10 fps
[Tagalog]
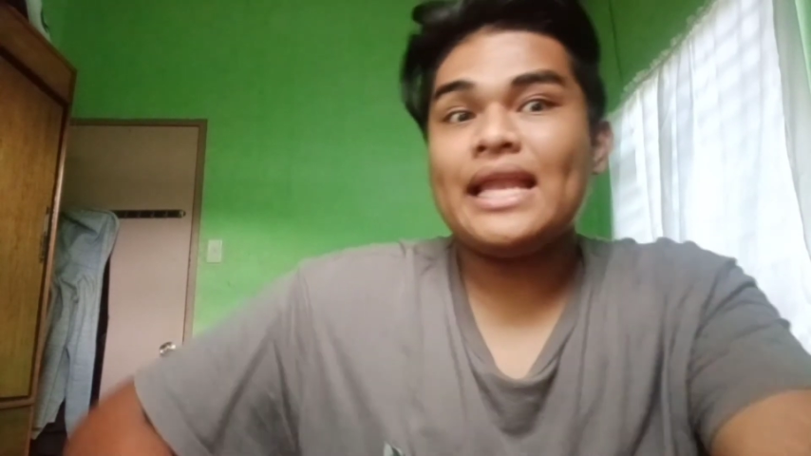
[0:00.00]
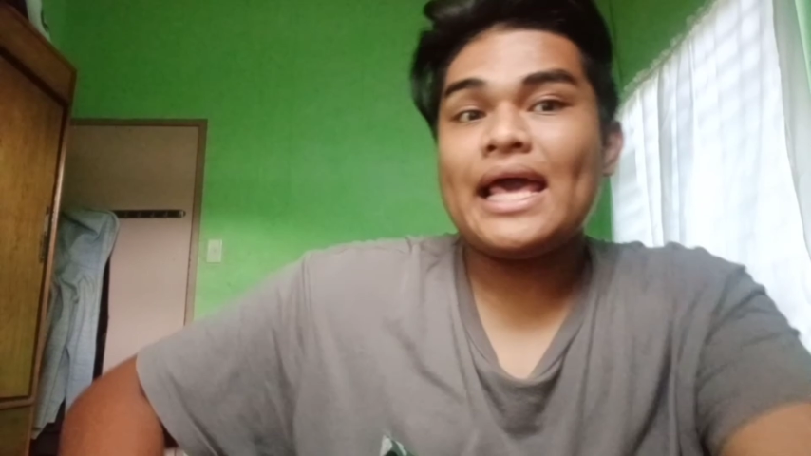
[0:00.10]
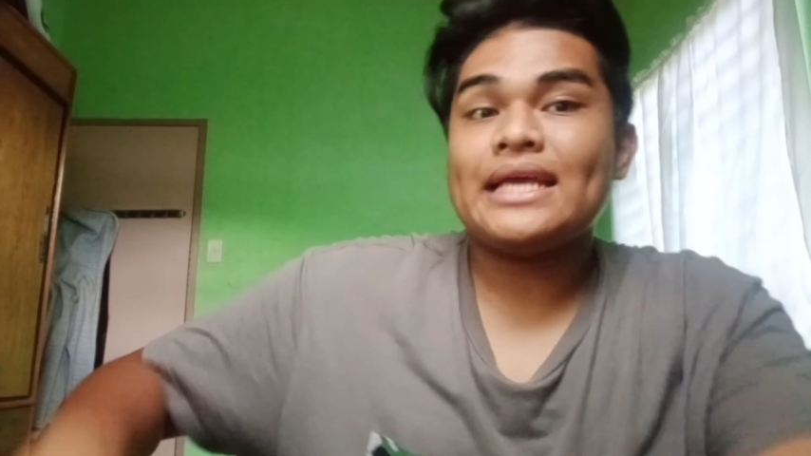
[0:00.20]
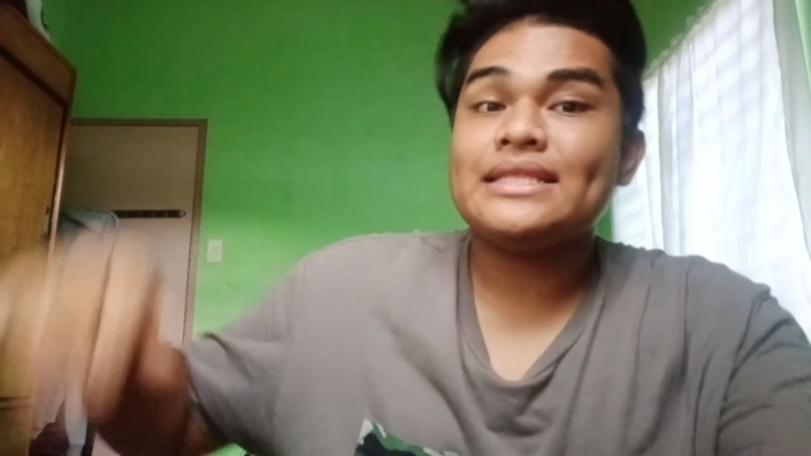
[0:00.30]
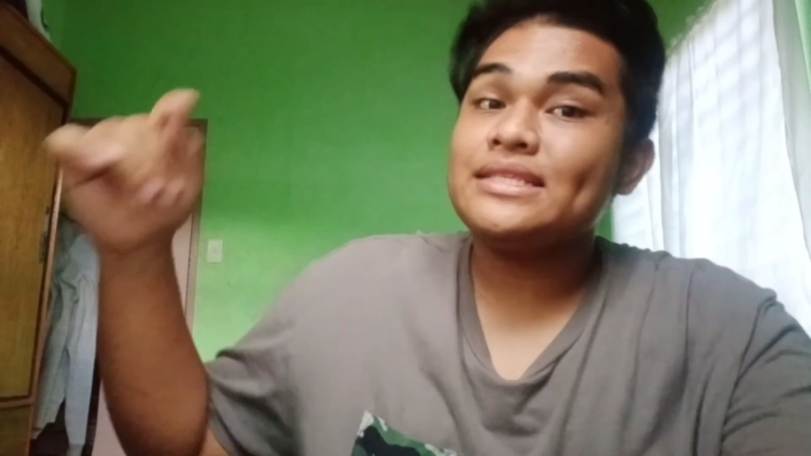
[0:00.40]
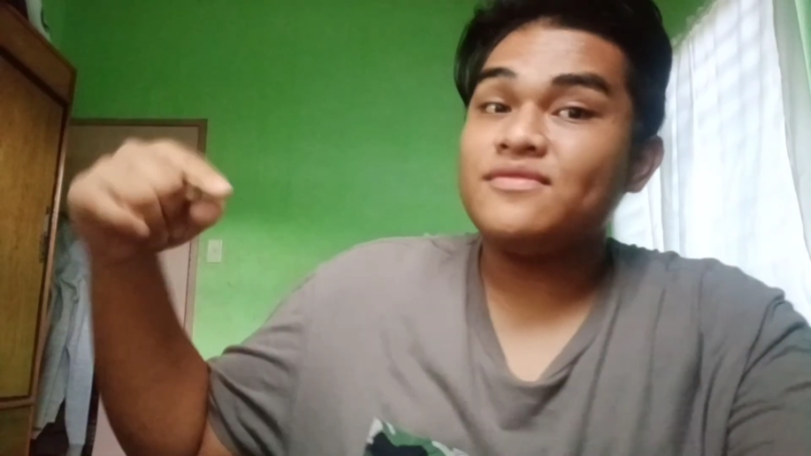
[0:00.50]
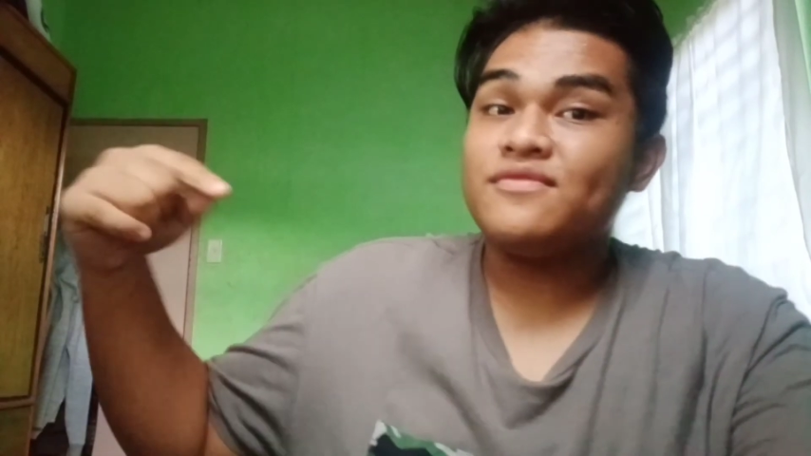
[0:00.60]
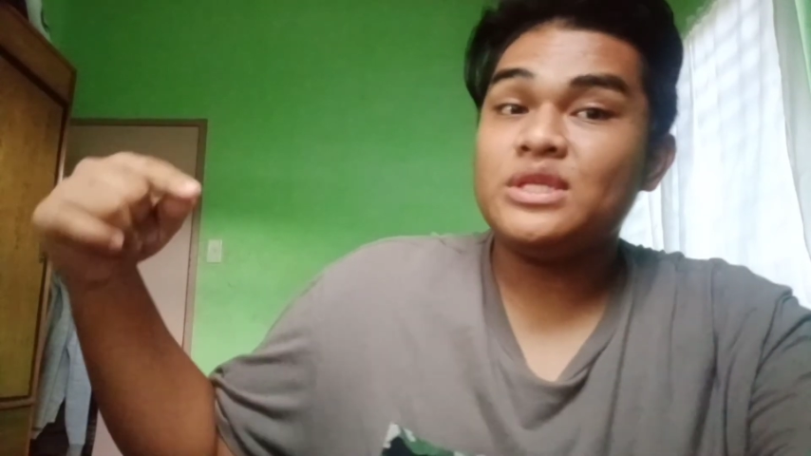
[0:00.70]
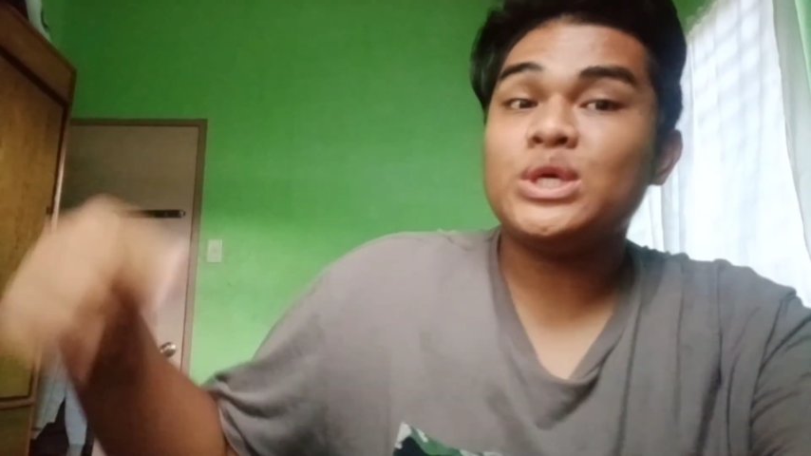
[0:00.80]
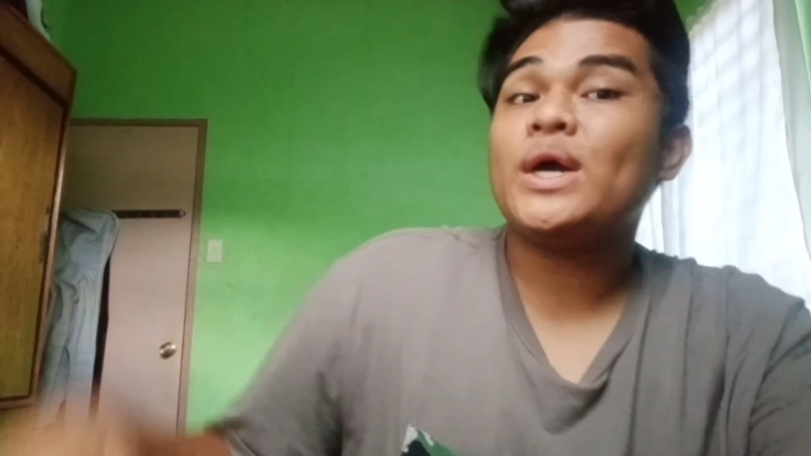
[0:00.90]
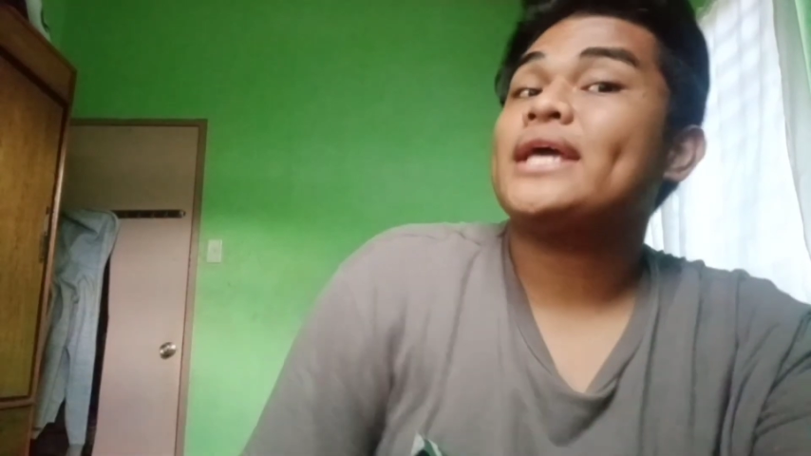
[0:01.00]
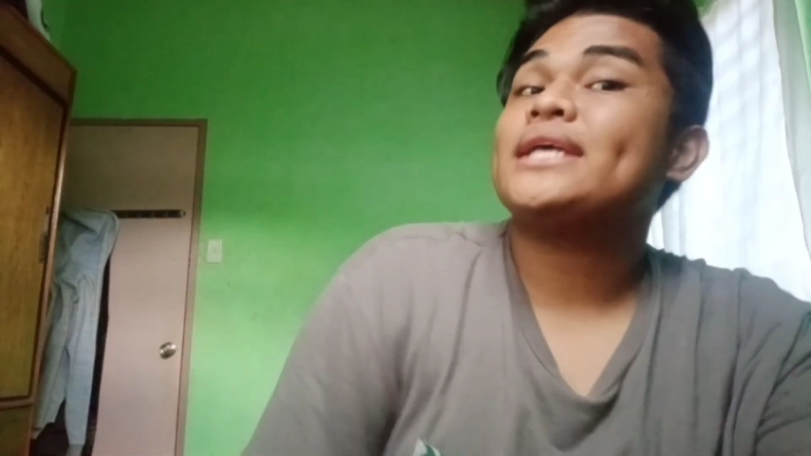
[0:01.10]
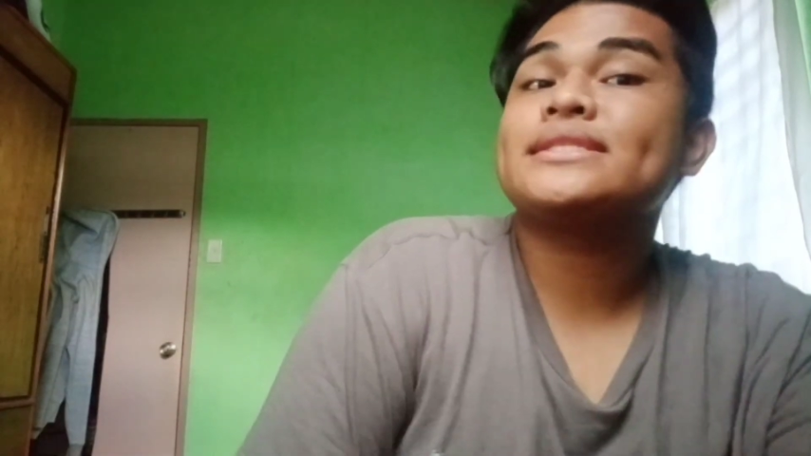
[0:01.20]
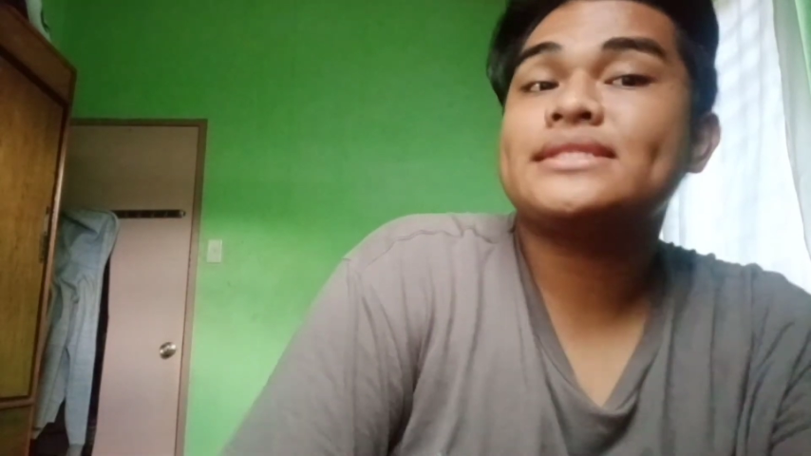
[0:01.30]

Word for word: like this video and